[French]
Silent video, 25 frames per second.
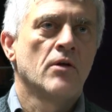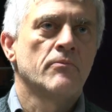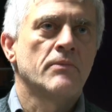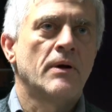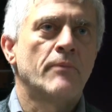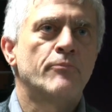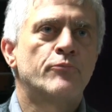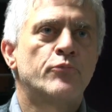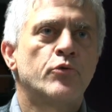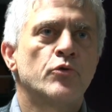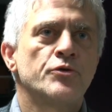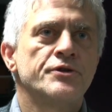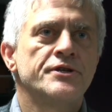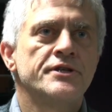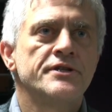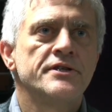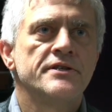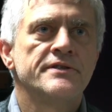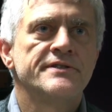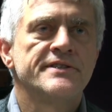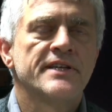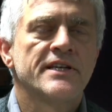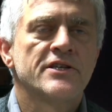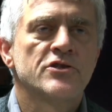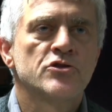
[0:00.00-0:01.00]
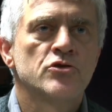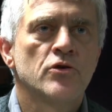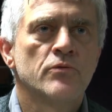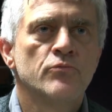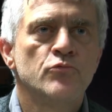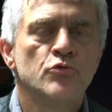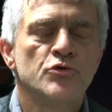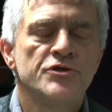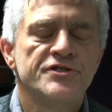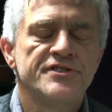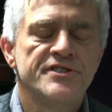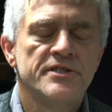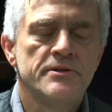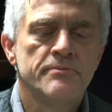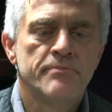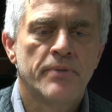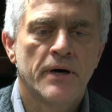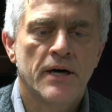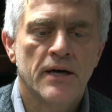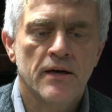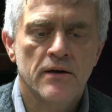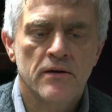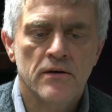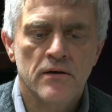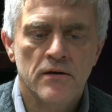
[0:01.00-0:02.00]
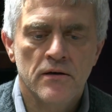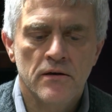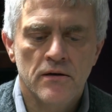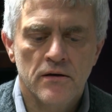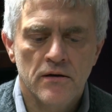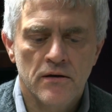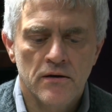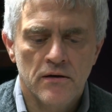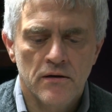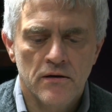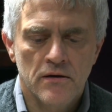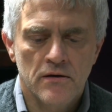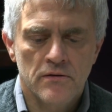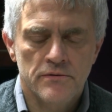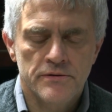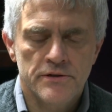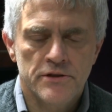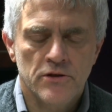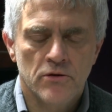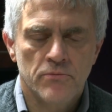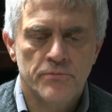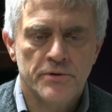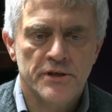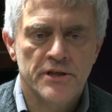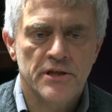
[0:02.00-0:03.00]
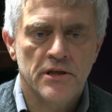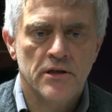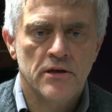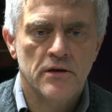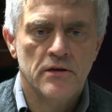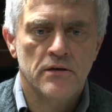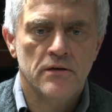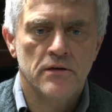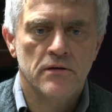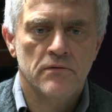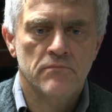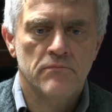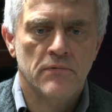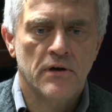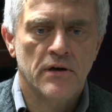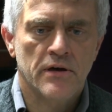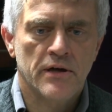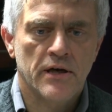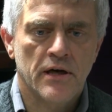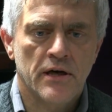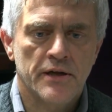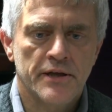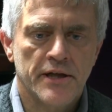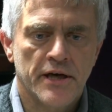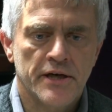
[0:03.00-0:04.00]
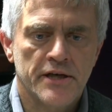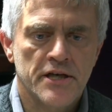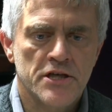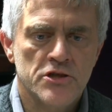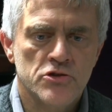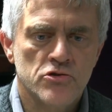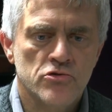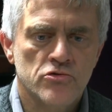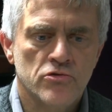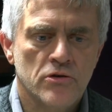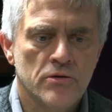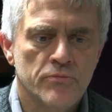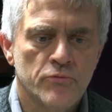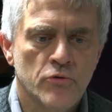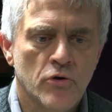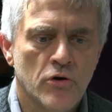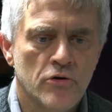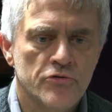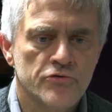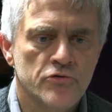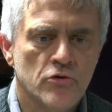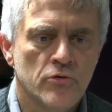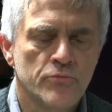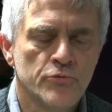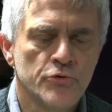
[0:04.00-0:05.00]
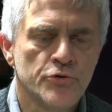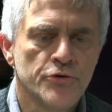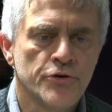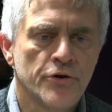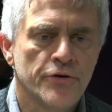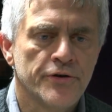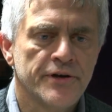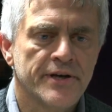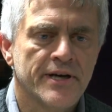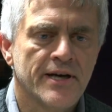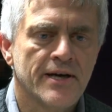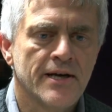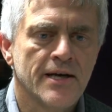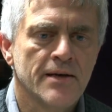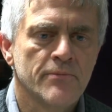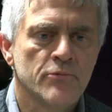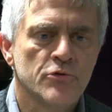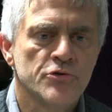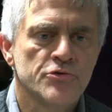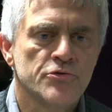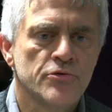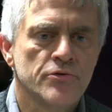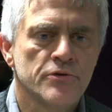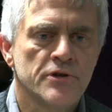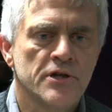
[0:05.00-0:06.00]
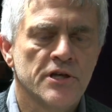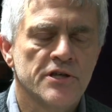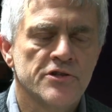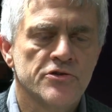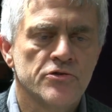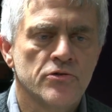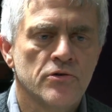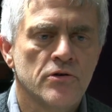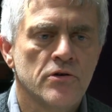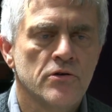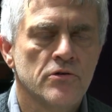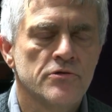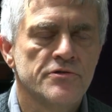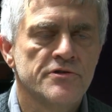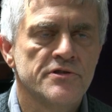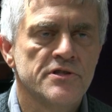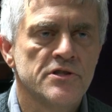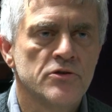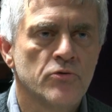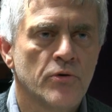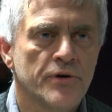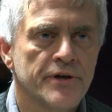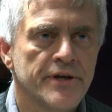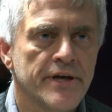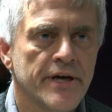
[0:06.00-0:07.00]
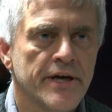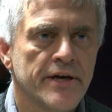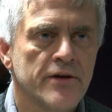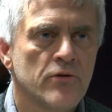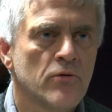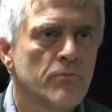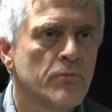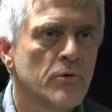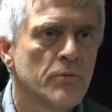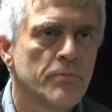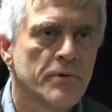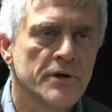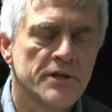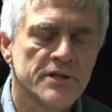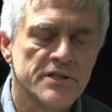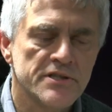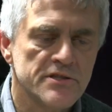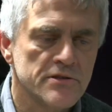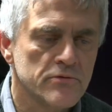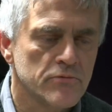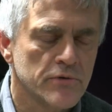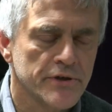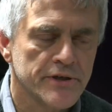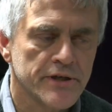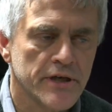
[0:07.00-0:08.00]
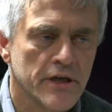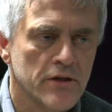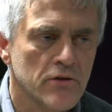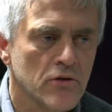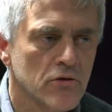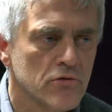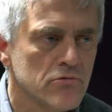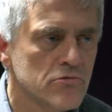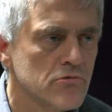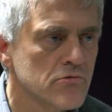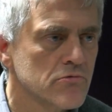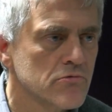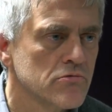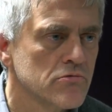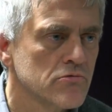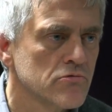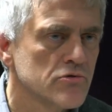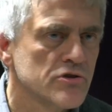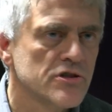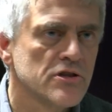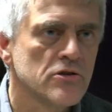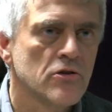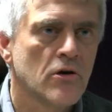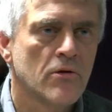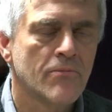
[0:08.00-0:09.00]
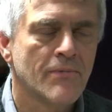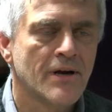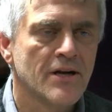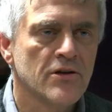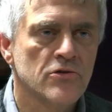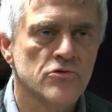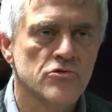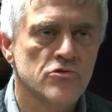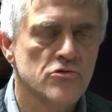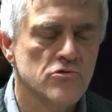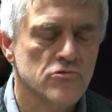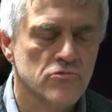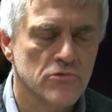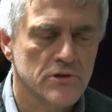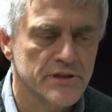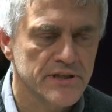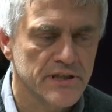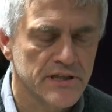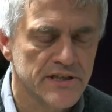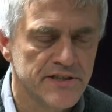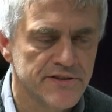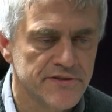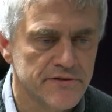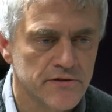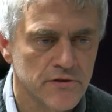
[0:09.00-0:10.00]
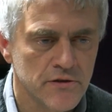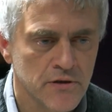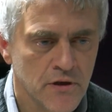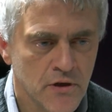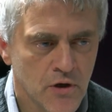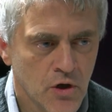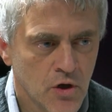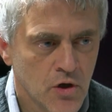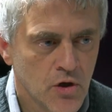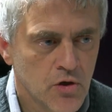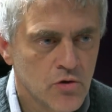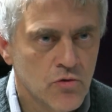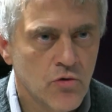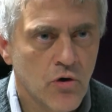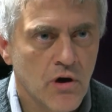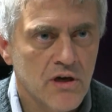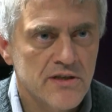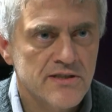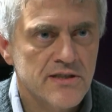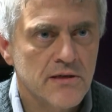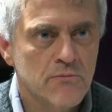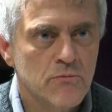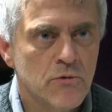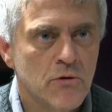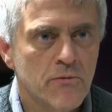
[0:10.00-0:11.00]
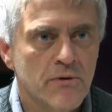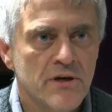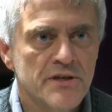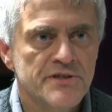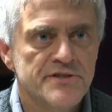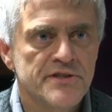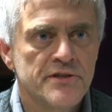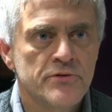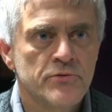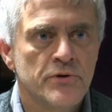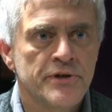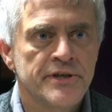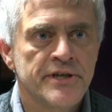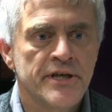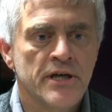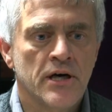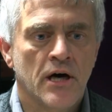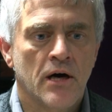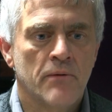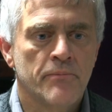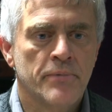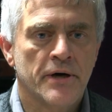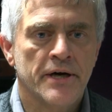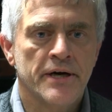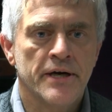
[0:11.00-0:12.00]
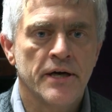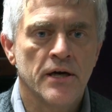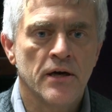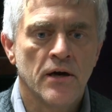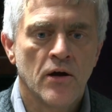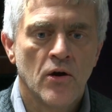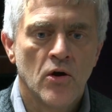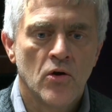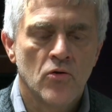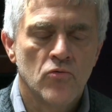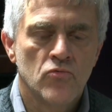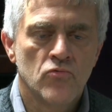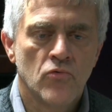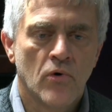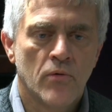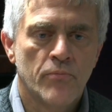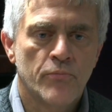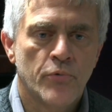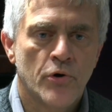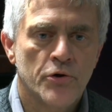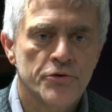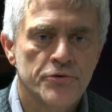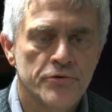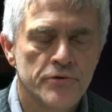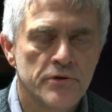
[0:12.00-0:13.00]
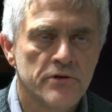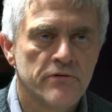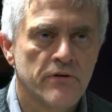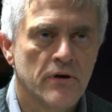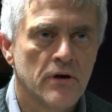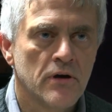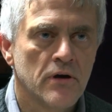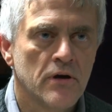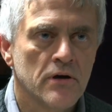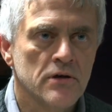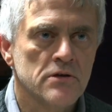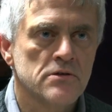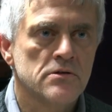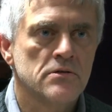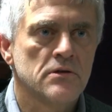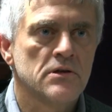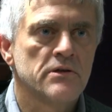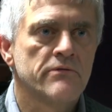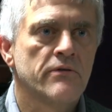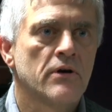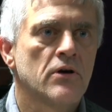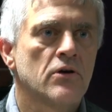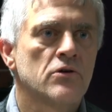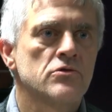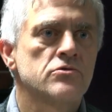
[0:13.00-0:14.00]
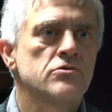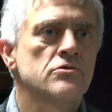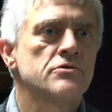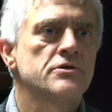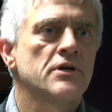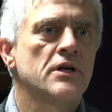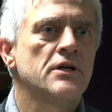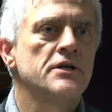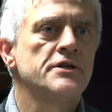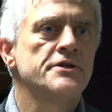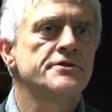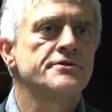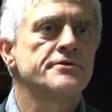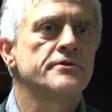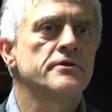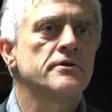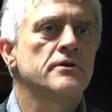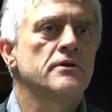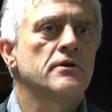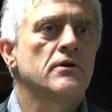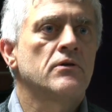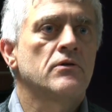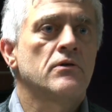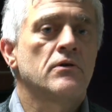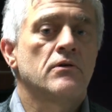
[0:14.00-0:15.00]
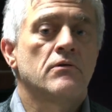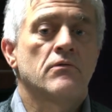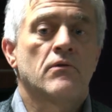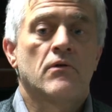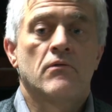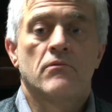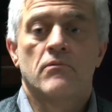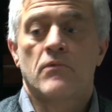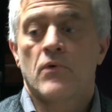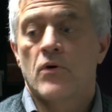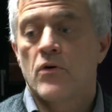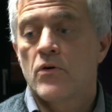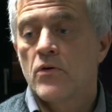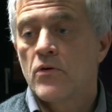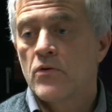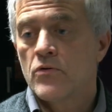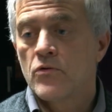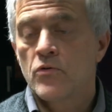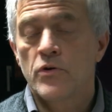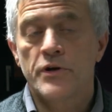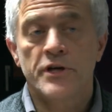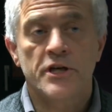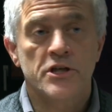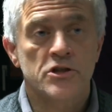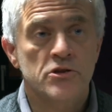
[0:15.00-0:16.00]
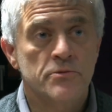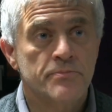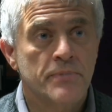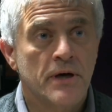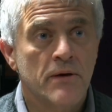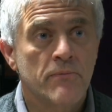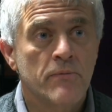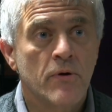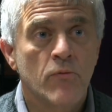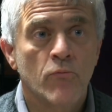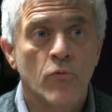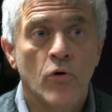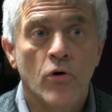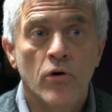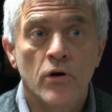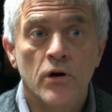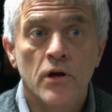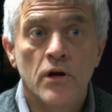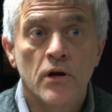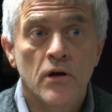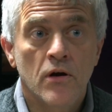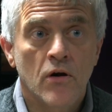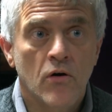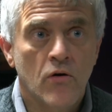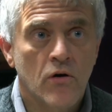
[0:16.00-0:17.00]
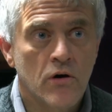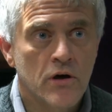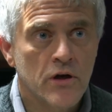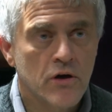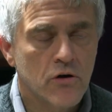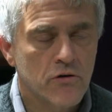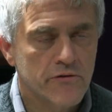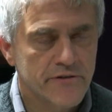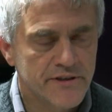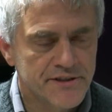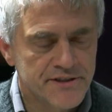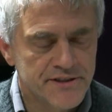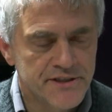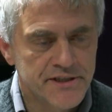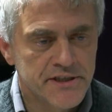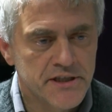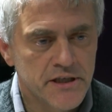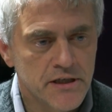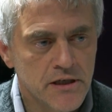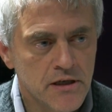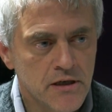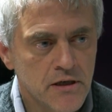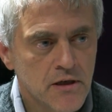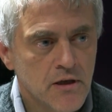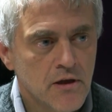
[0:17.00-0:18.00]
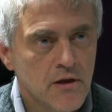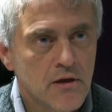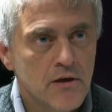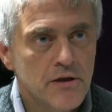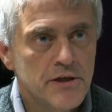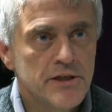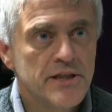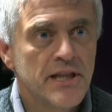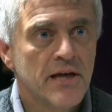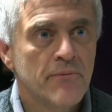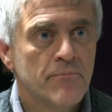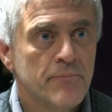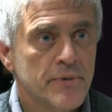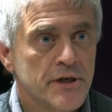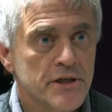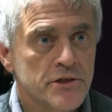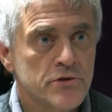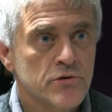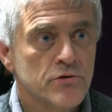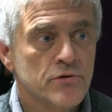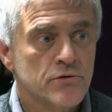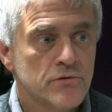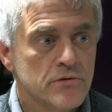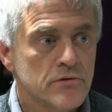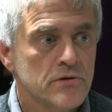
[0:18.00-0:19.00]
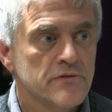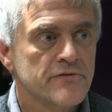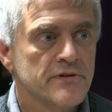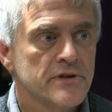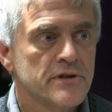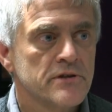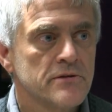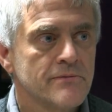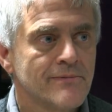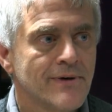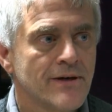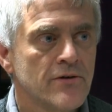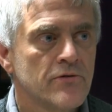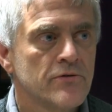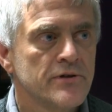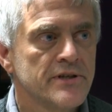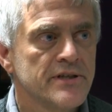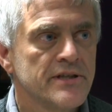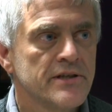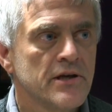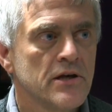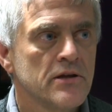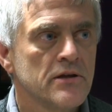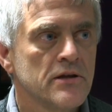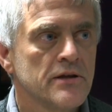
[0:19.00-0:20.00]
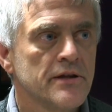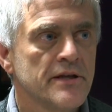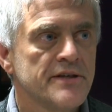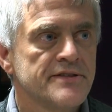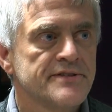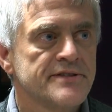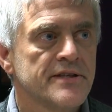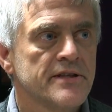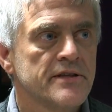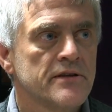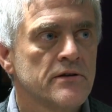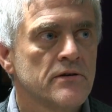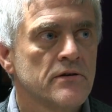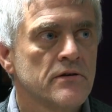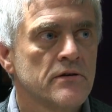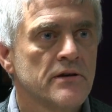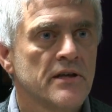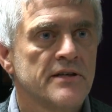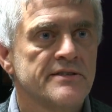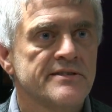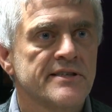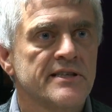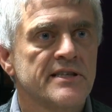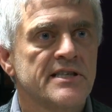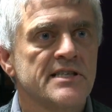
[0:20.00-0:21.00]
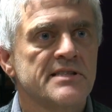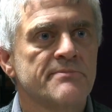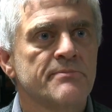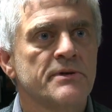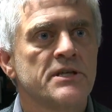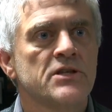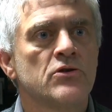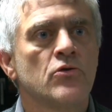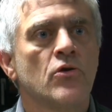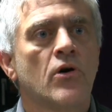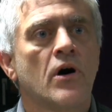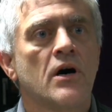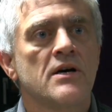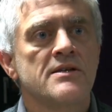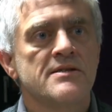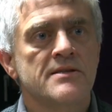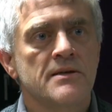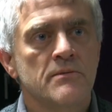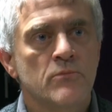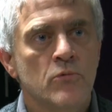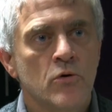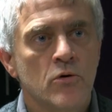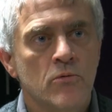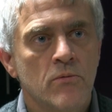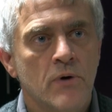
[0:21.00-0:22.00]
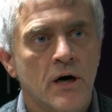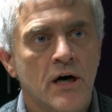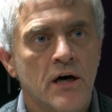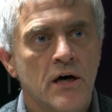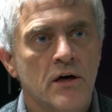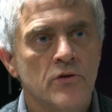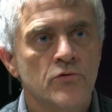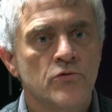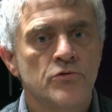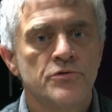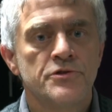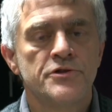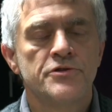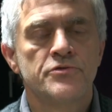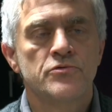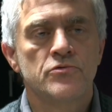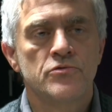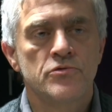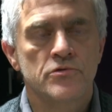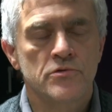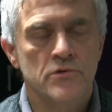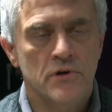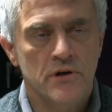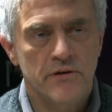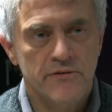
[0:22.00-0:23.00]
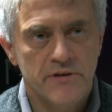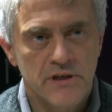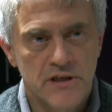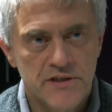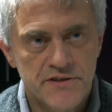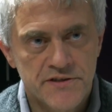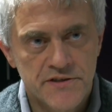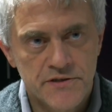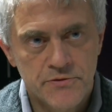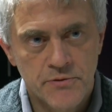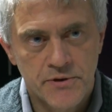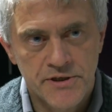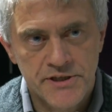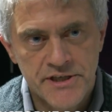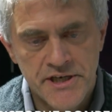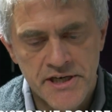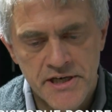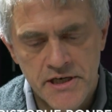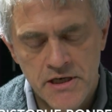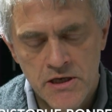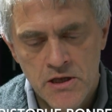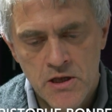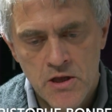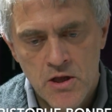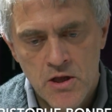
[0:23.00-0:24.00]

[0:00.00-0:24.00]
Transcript: bah, pour des élections municipales, euh, y compris en Ariège sur les plus grosses communes, on est quand même sur une élection citoyenne, au plus près des citoyennes. c'est normal que ce soit des listes de rassemblements citoyens. Après, nous on porte des valeurs qui sont les valeurs socialistes et on, ne les cache pas, même on les, revendique. Il n'empêche qu'effectivement, on est dans, dans cet esprit de rassemblement, de discussion avec les citoyens.